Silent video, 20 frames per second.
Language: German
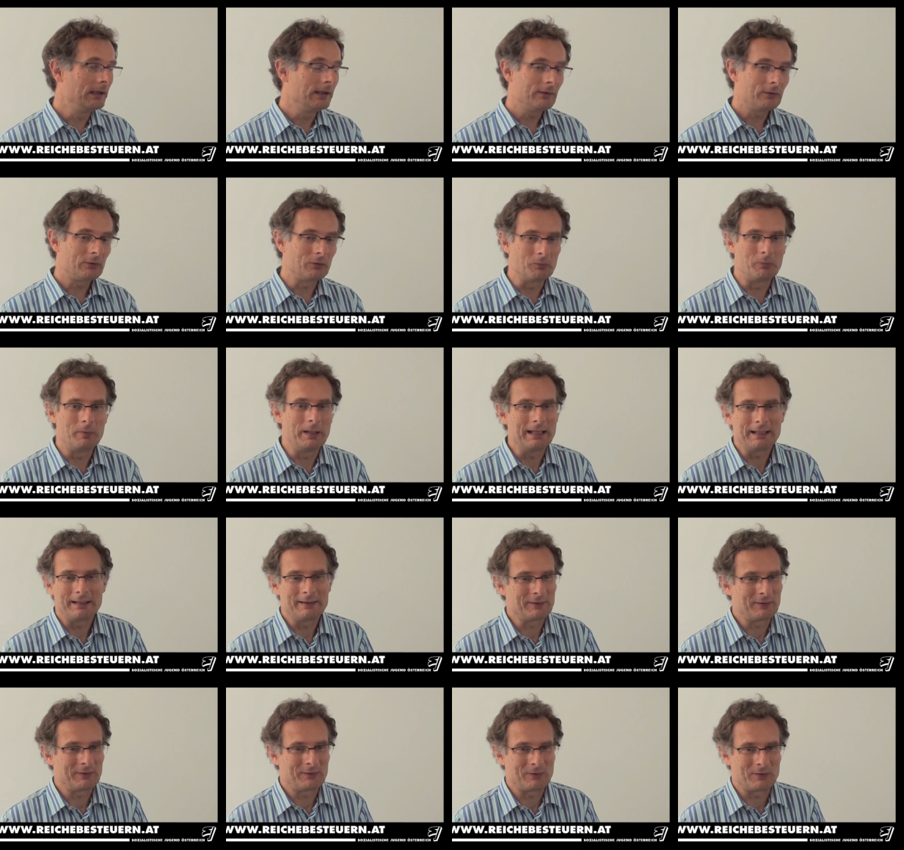so wäre
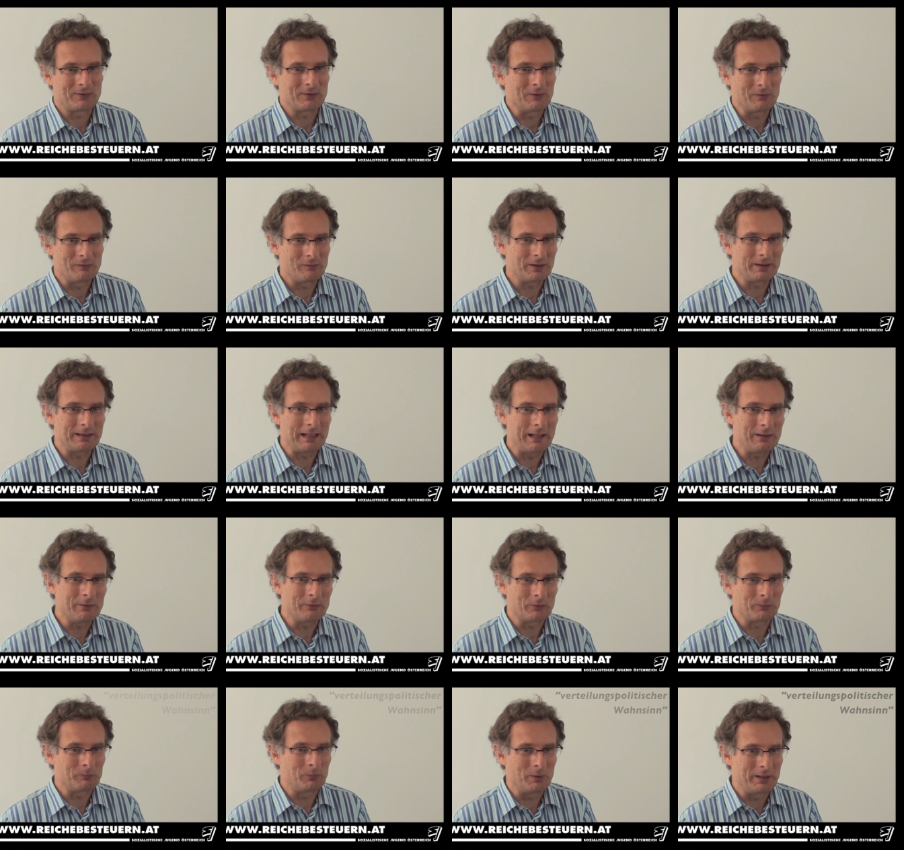es sozusagen
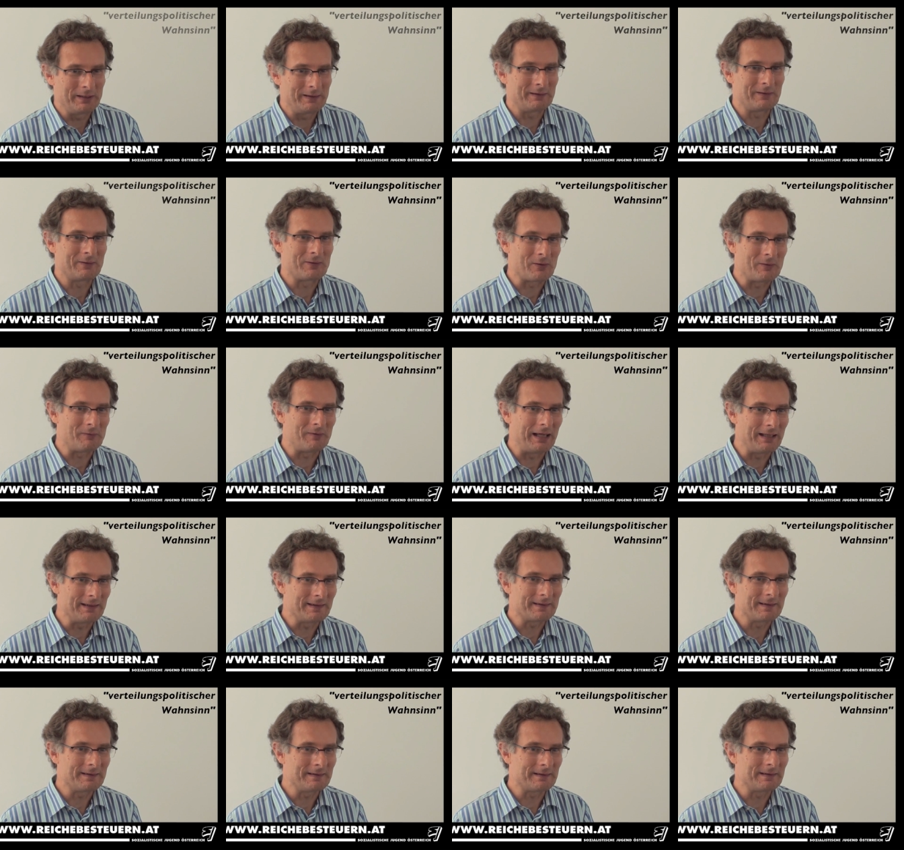verteilungspolitischer
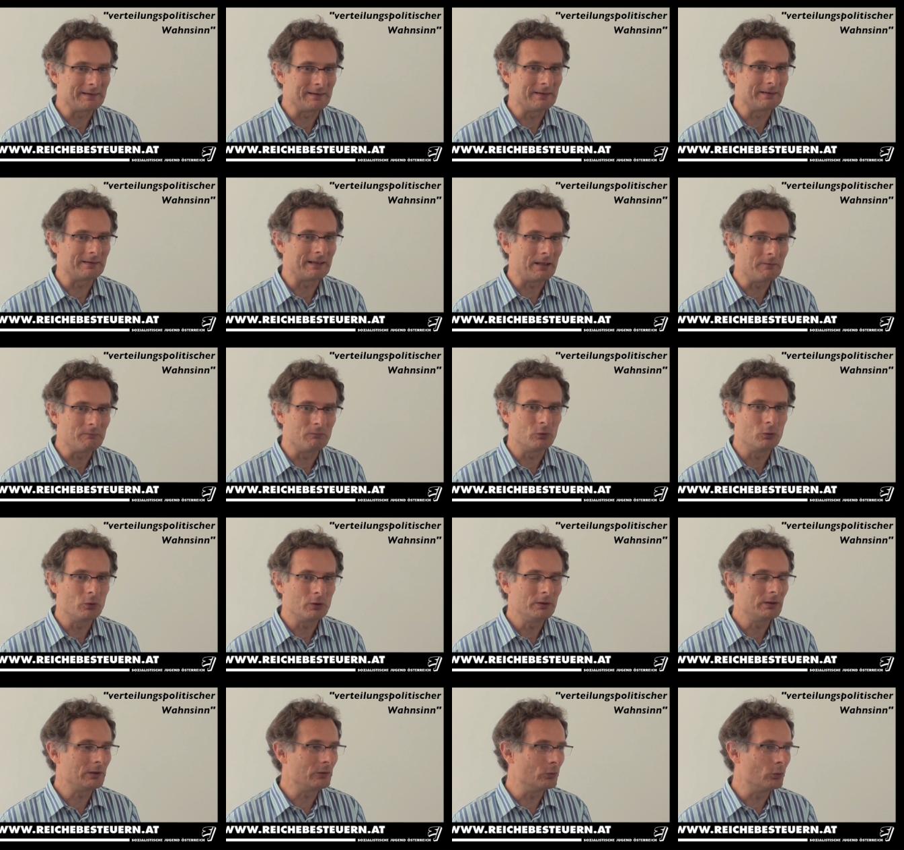Wahnsinn, denn dann
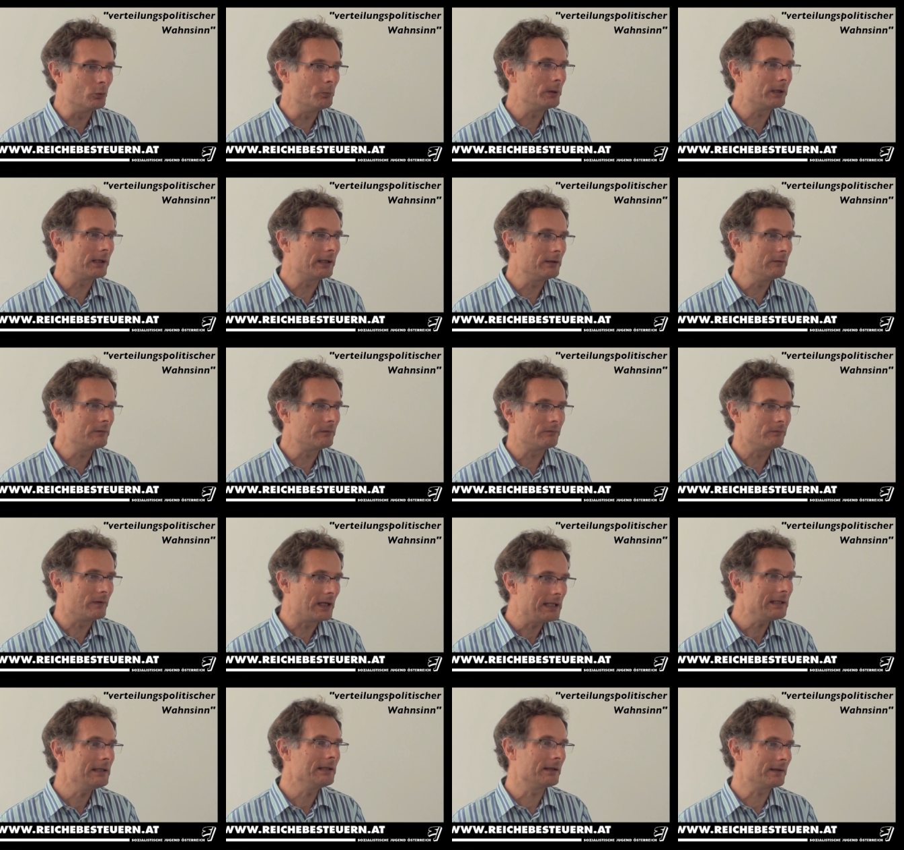würden die oberen
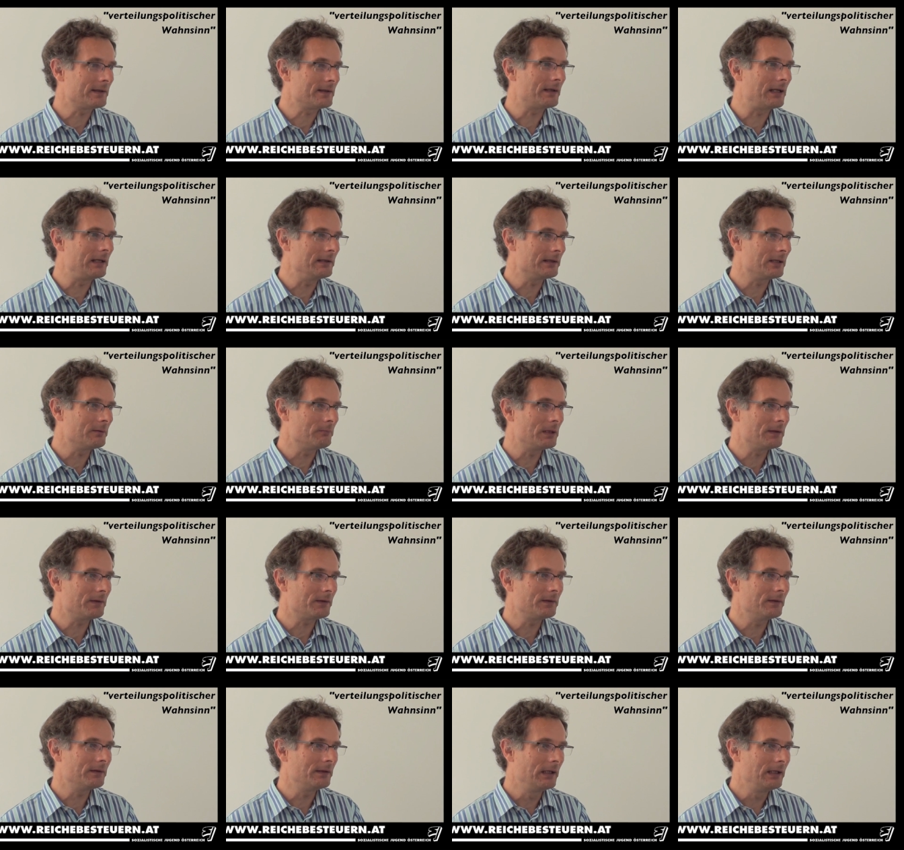weniger zahlen
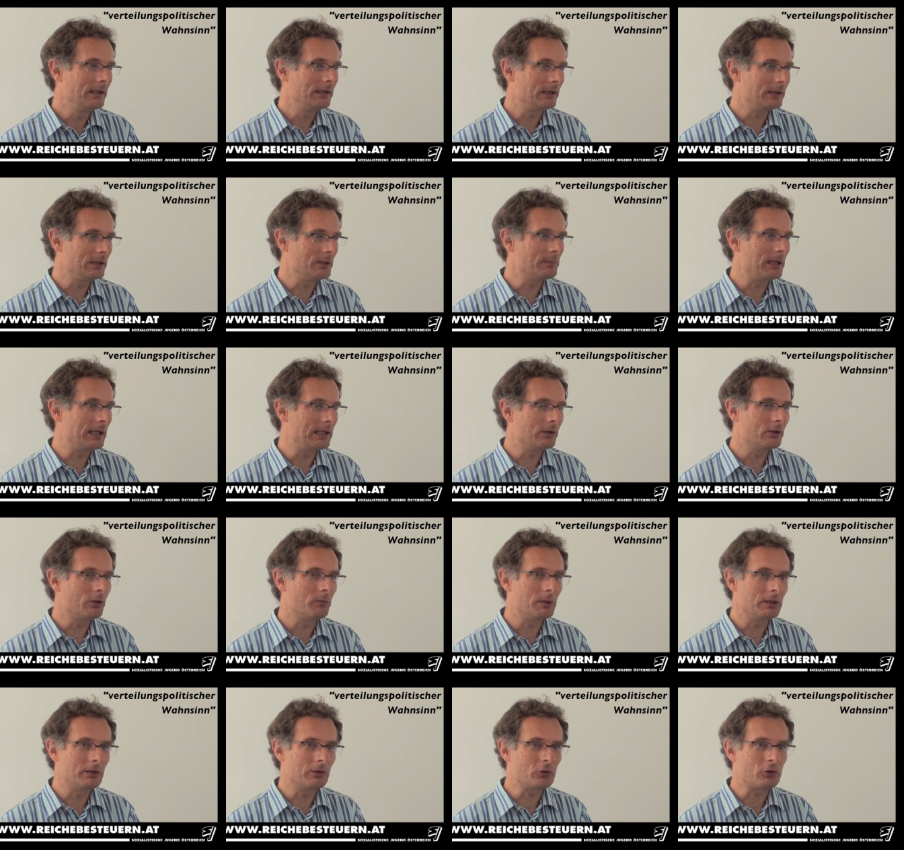gemessen in ihrem
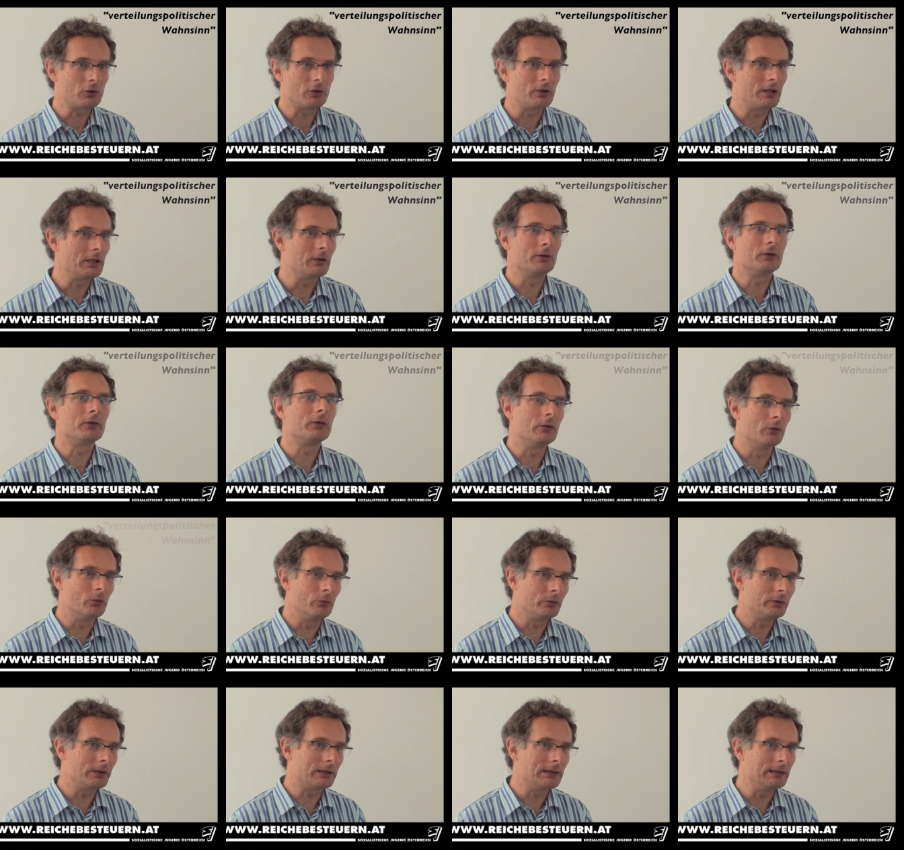Einkommen an Steuern als die
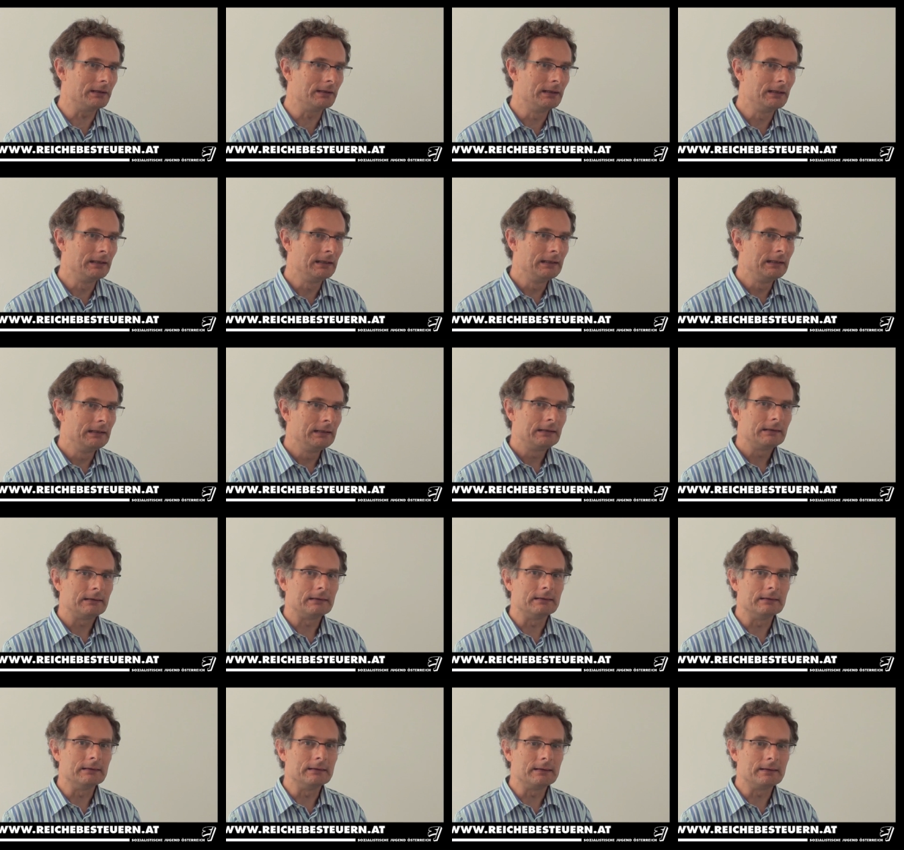unteren.
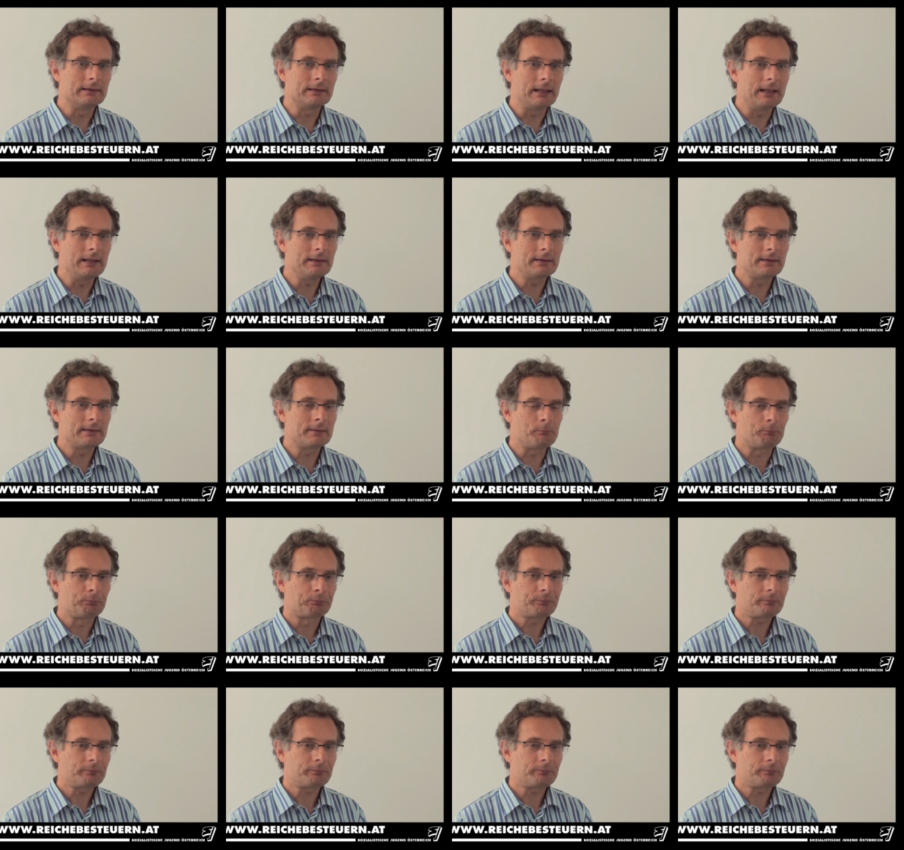Äh, das heißt,